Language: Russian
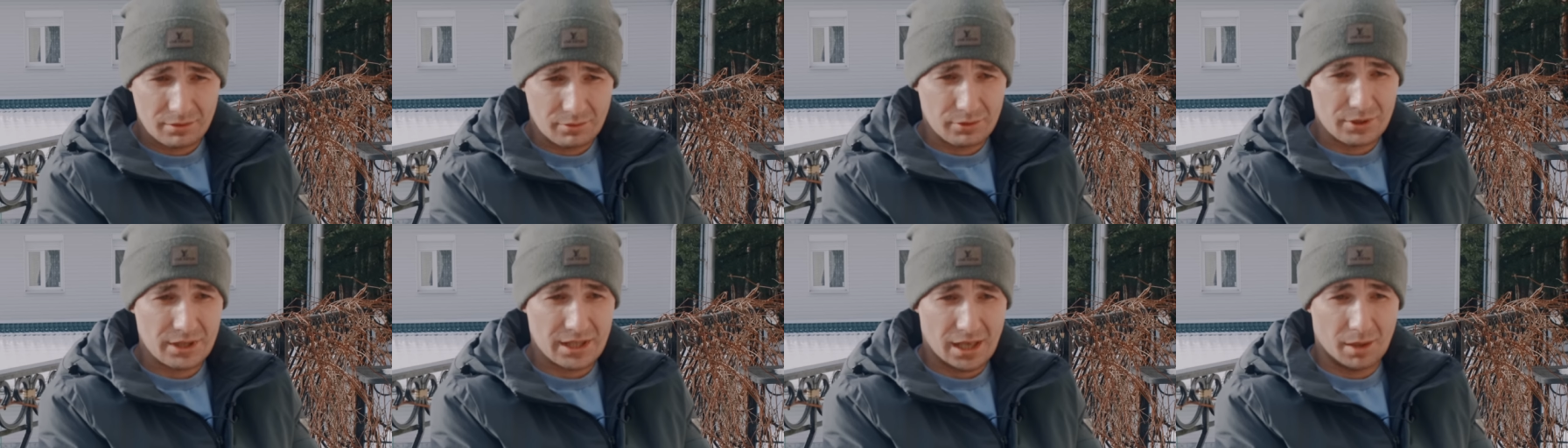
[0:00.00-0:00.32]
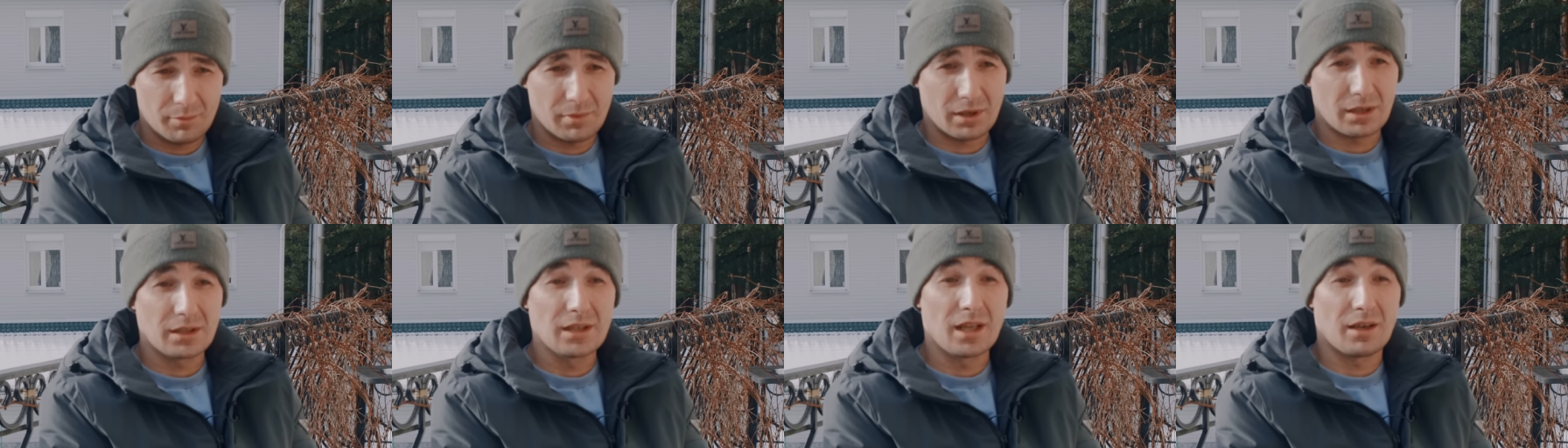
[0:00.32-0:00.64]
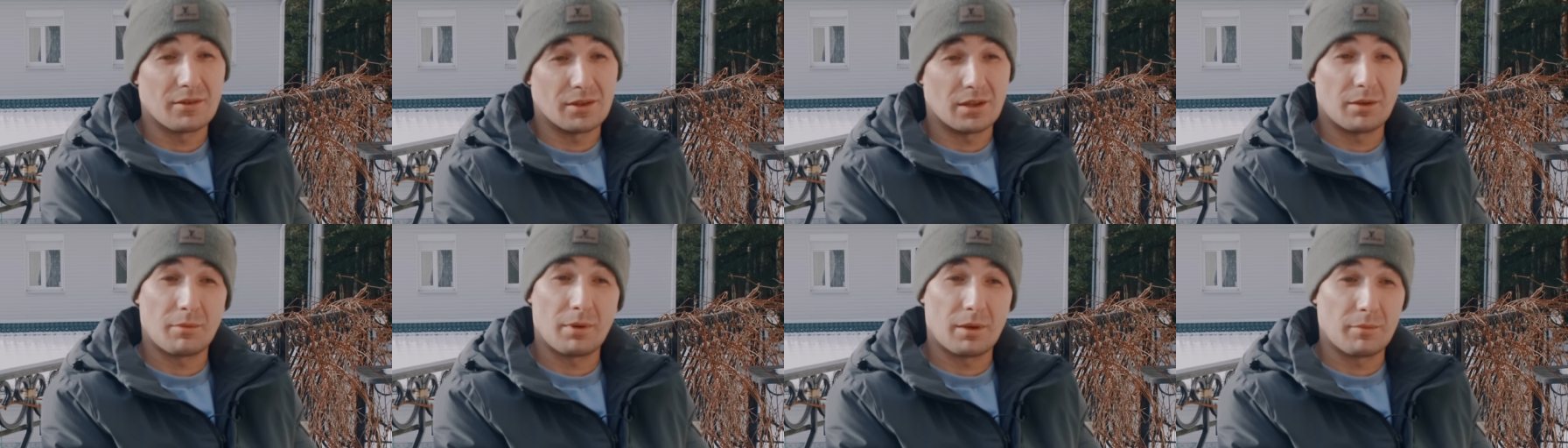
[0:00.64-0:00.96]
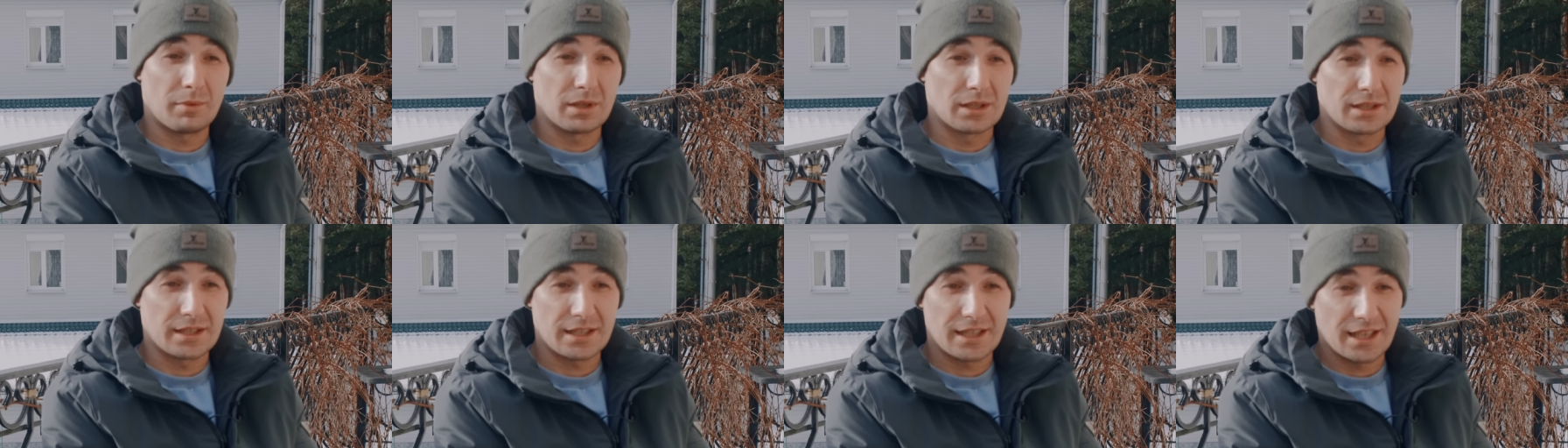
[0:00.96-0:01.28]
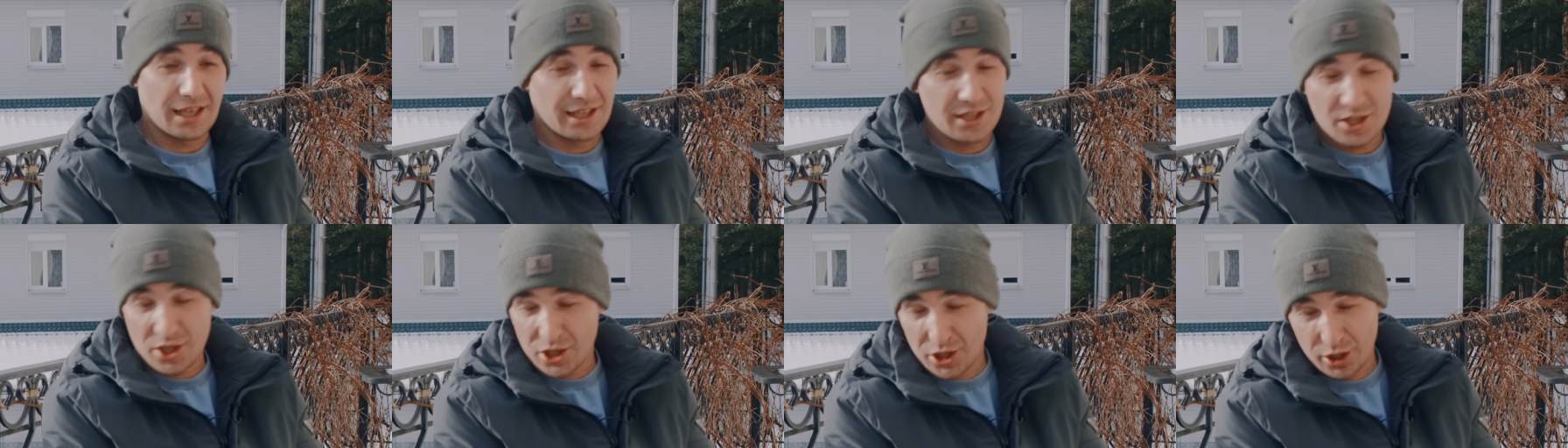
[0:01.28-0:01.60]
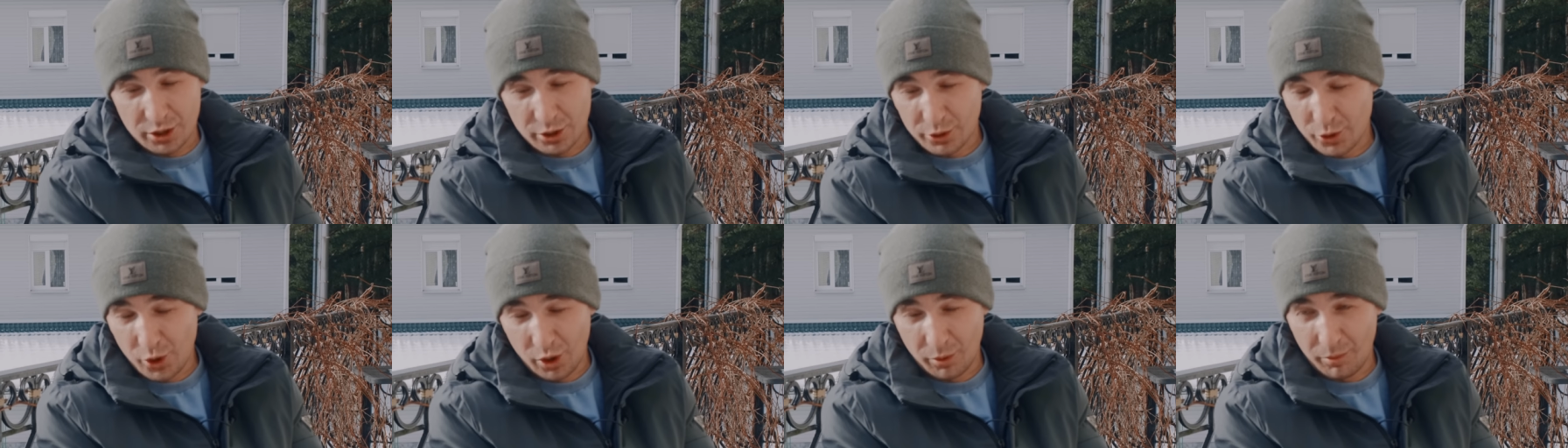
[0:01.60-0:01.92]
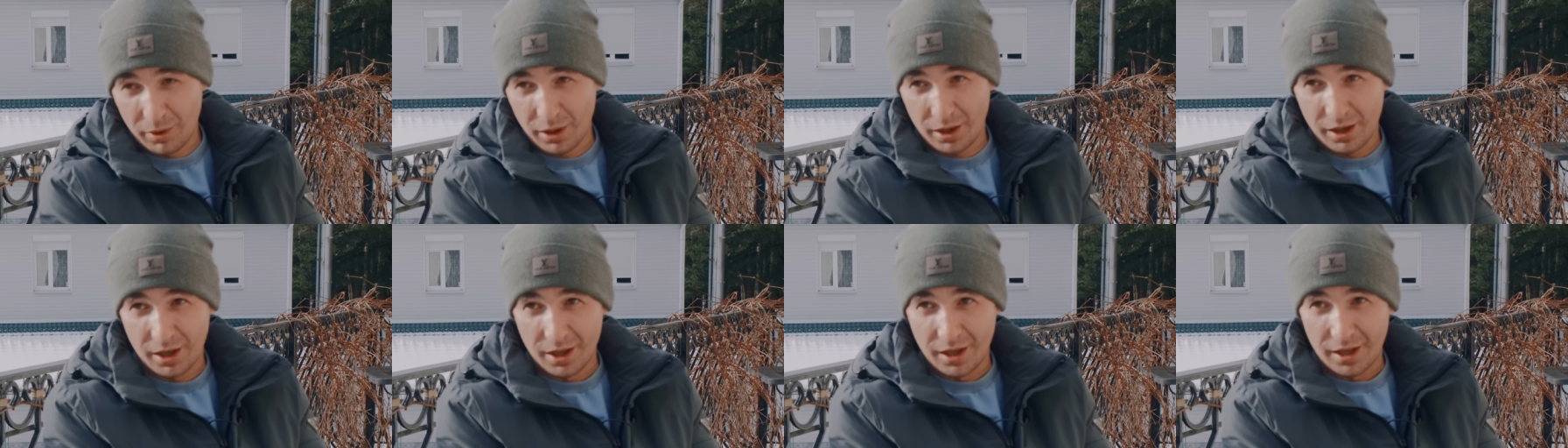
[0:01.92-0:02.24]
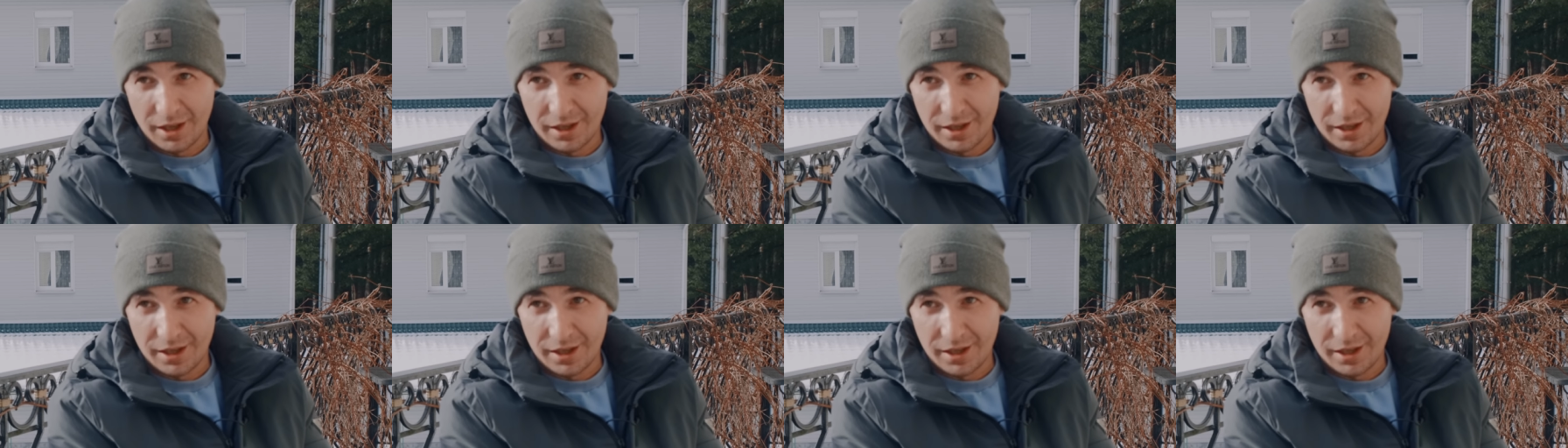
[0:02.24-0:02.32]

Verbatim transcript: вот самый главный момент. Я не жил дома.